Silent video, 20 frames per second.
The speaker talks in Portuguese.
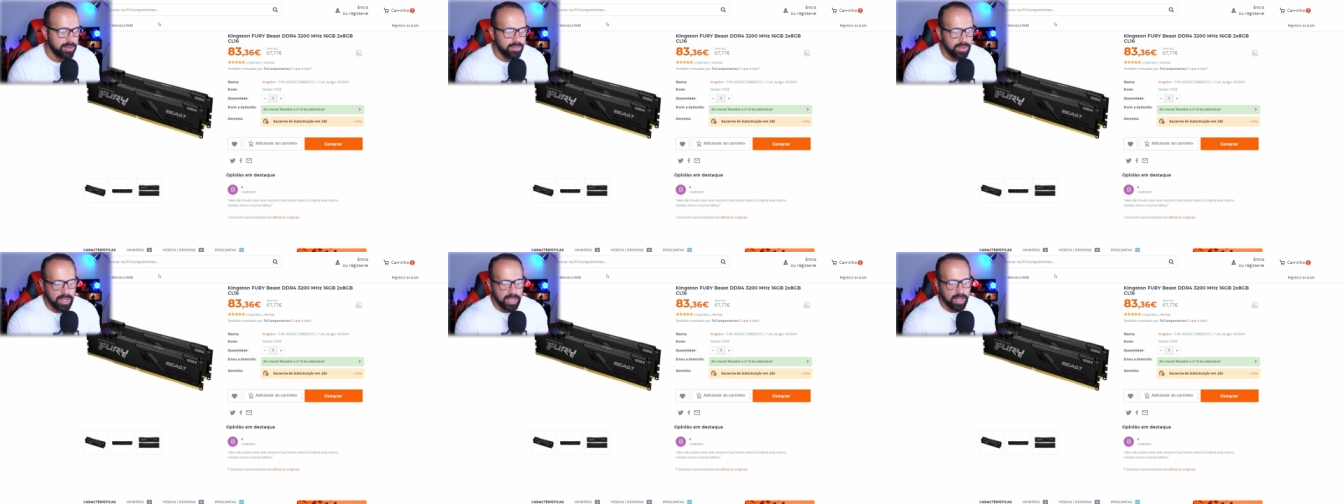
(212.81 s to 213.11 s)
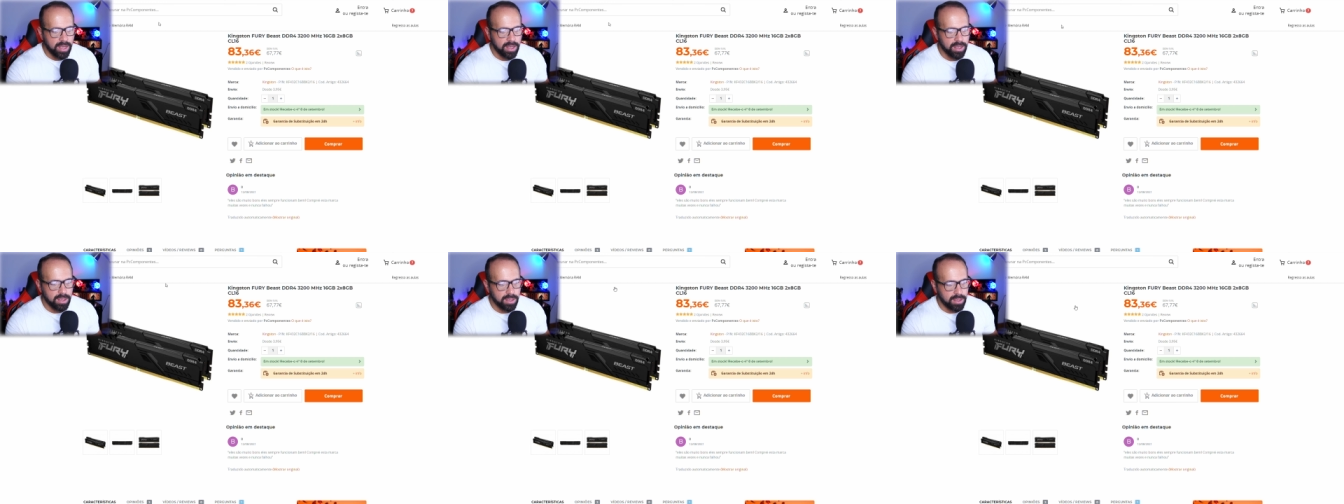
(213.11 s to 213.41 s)

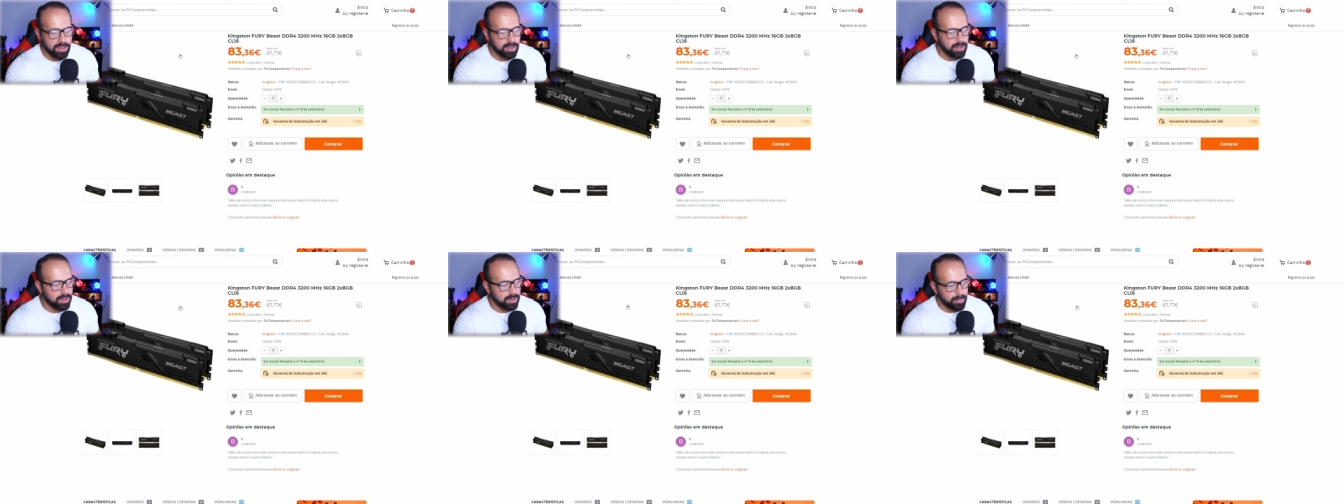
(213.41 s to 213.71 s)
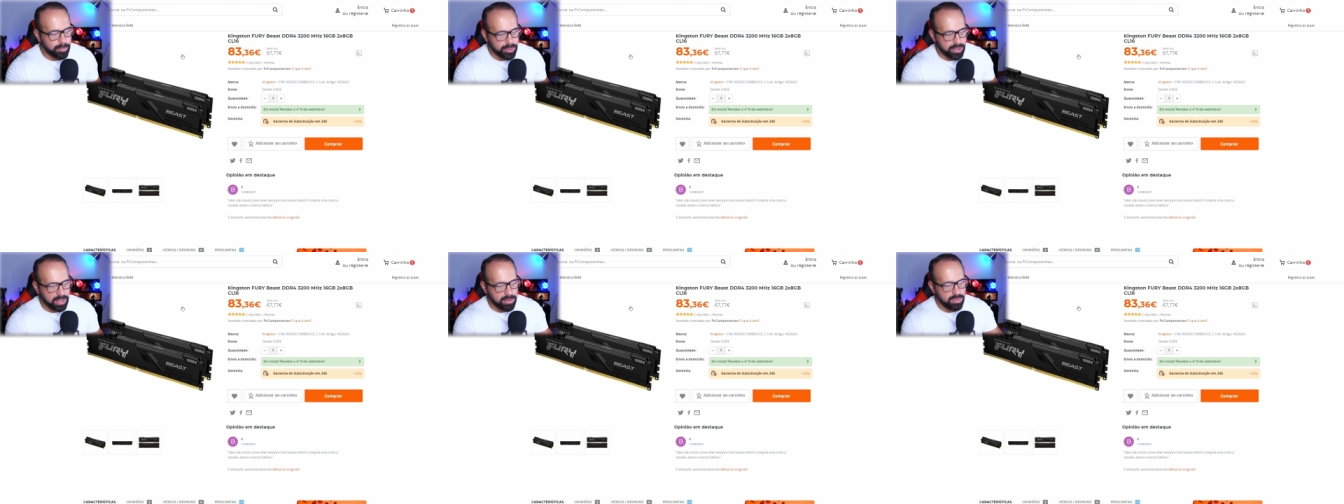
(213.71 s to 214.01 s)
Uh,
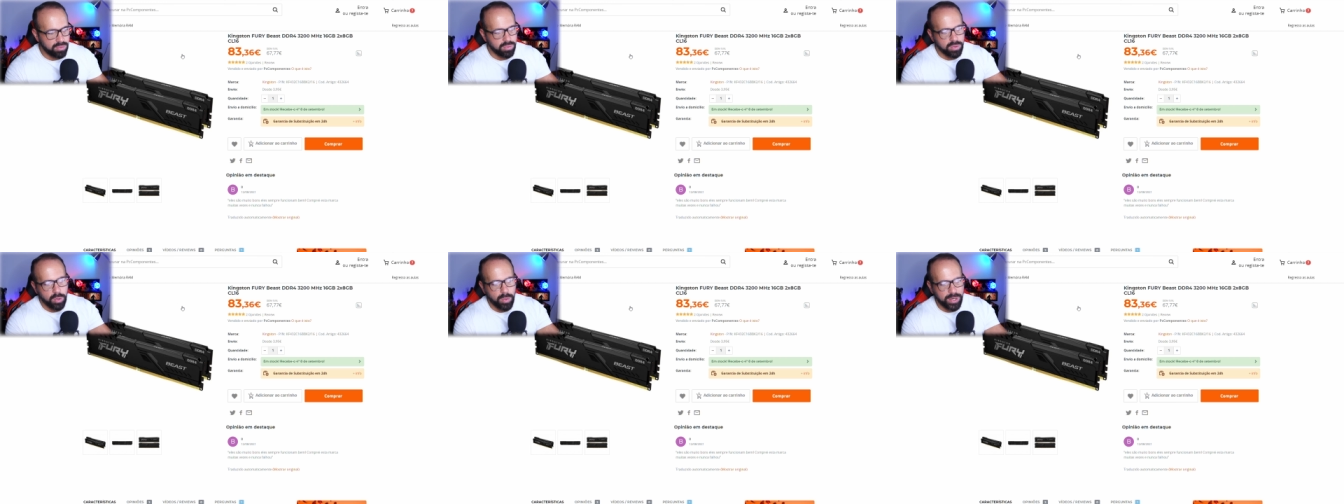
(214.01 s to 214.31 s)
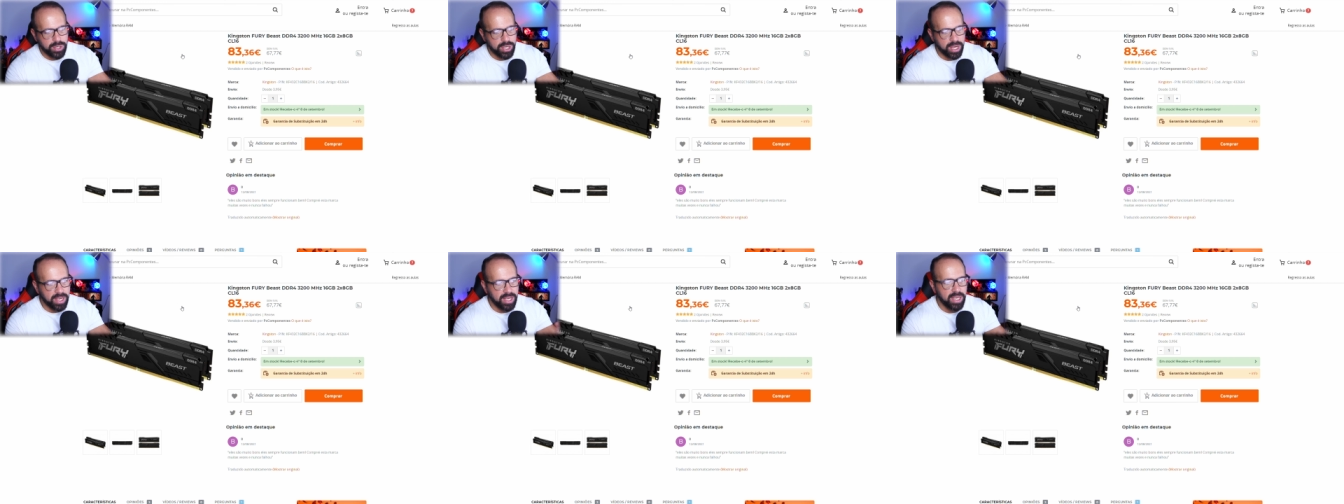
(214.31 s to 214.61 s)
portanto, eu
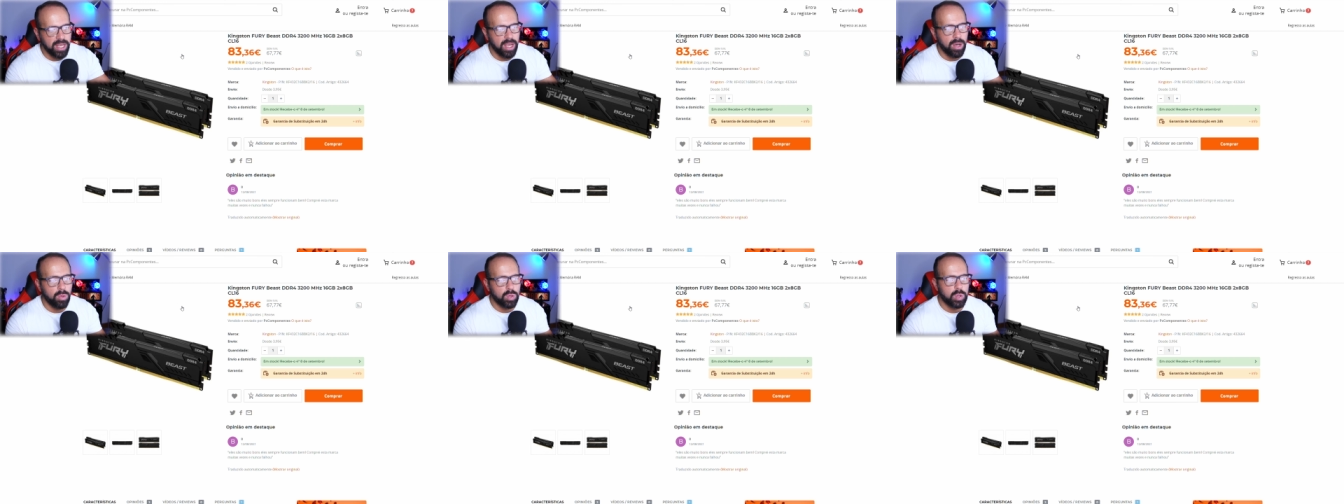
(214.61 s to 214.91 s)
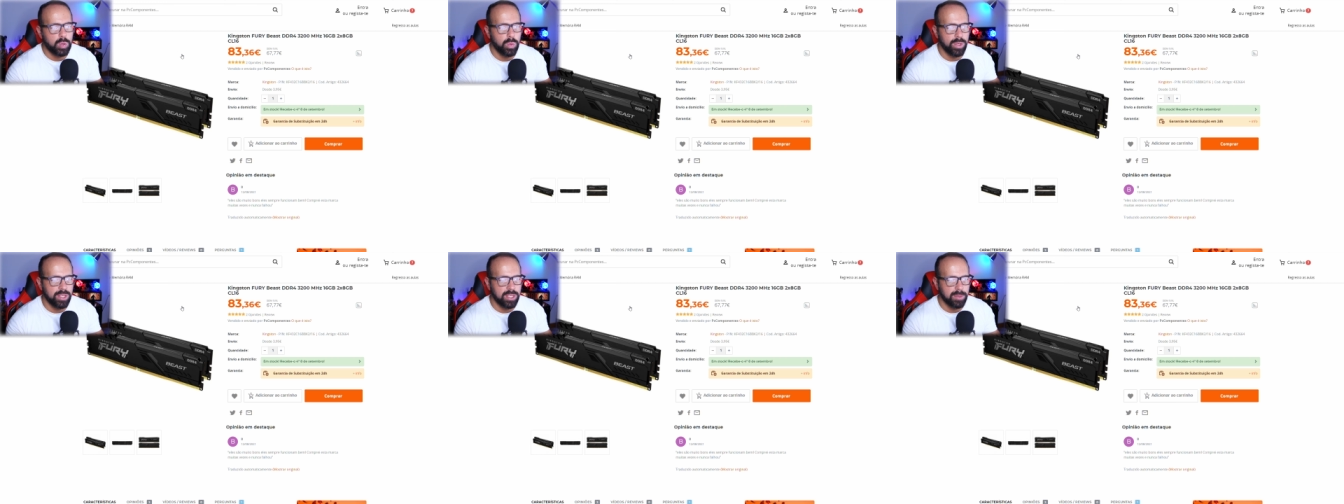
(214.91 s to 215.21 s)
acho que aqui é o
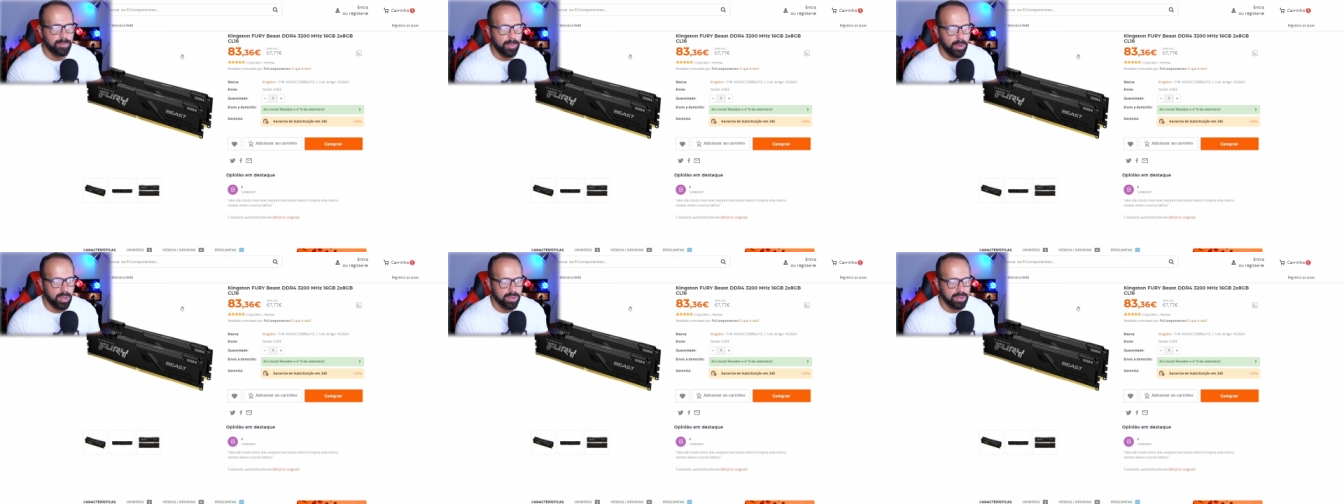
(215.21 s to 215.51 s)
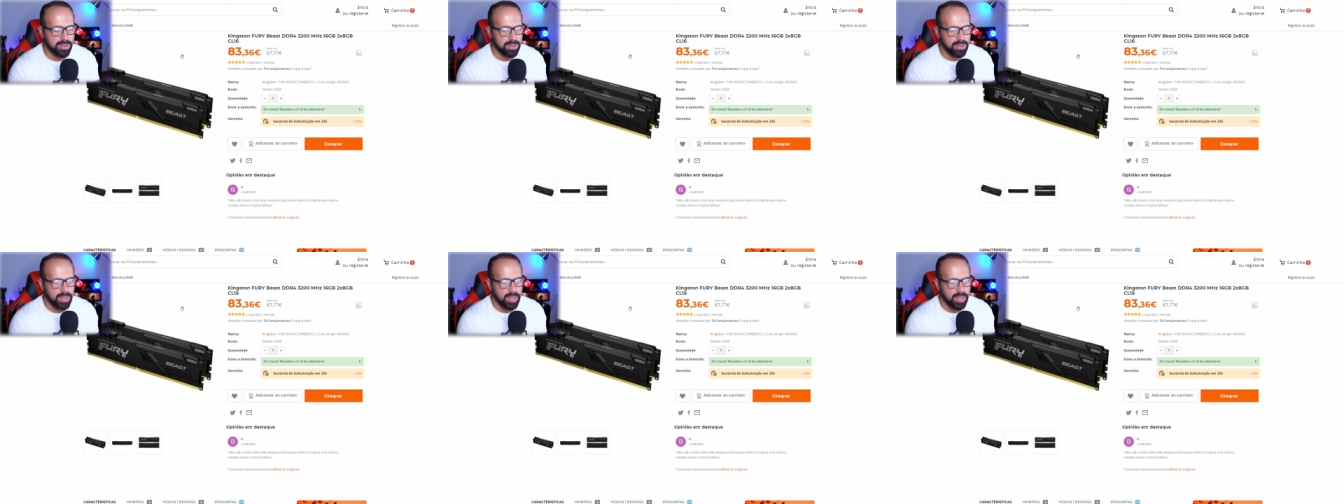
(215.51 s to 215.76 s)
sweet spot